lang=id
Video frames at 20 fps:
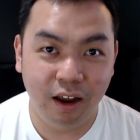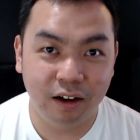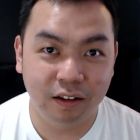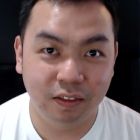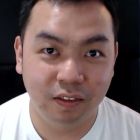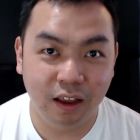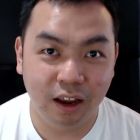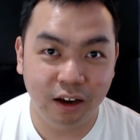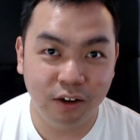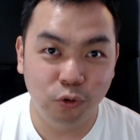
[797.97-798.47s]

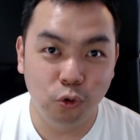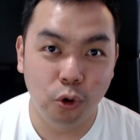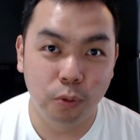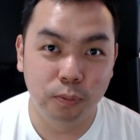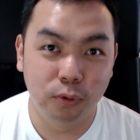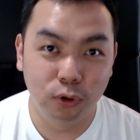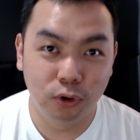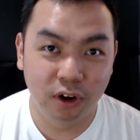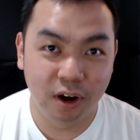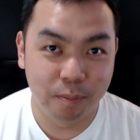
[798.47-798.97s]
RTX
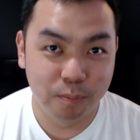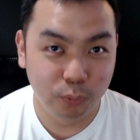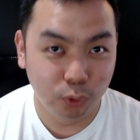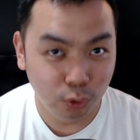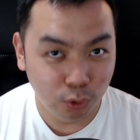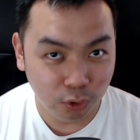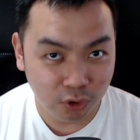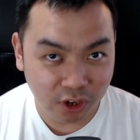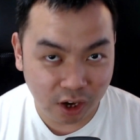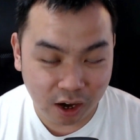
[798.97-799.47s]

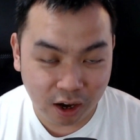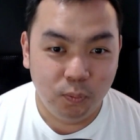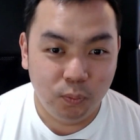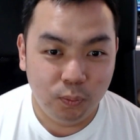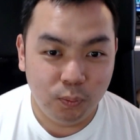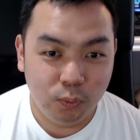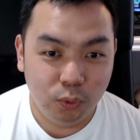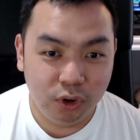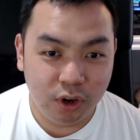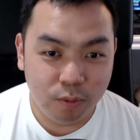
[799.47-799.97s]
2060 nya
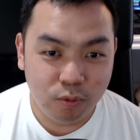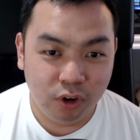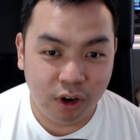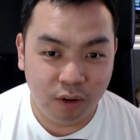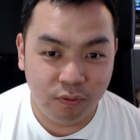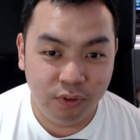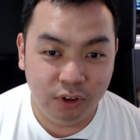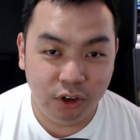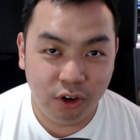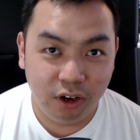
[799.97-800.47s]

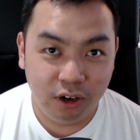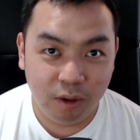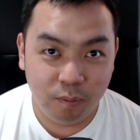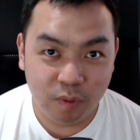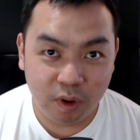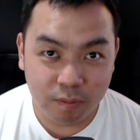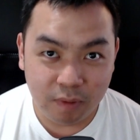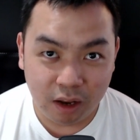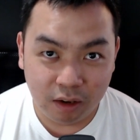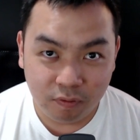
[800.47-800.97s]
mudah-mudahan video ini
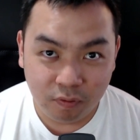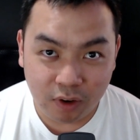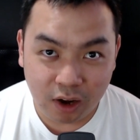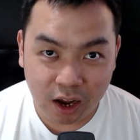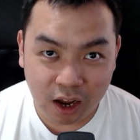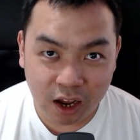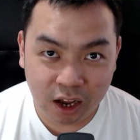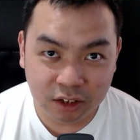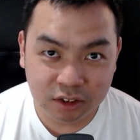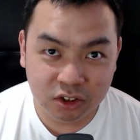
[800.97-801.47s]

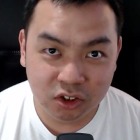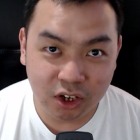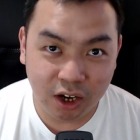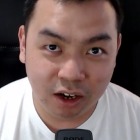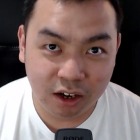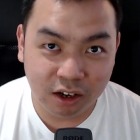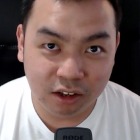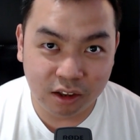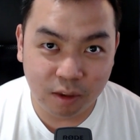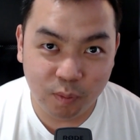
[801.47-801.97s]
bermanfaat
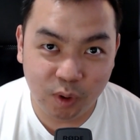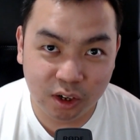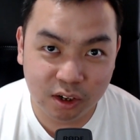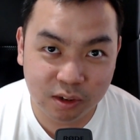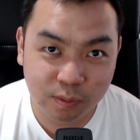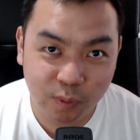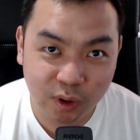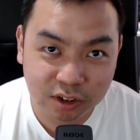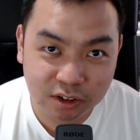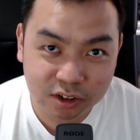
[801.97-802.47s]
share ke
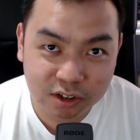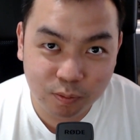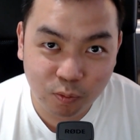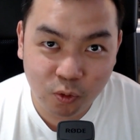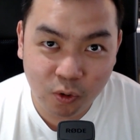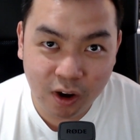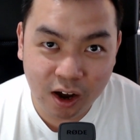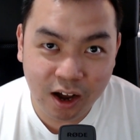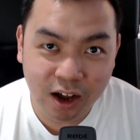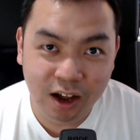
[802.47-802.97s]
teman-teman
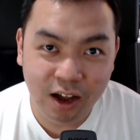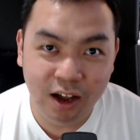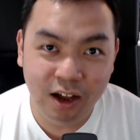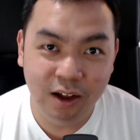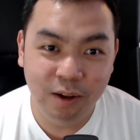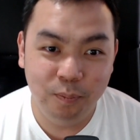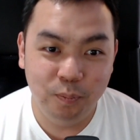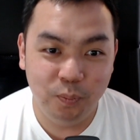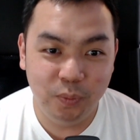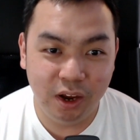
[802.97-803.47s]

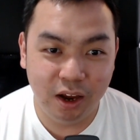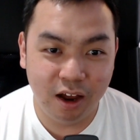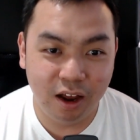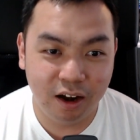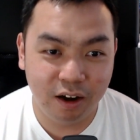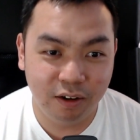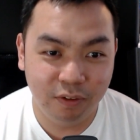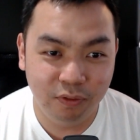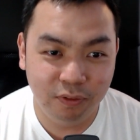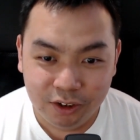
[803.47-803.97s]
semua
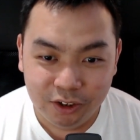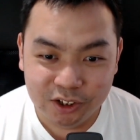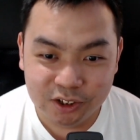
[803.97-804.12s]
biar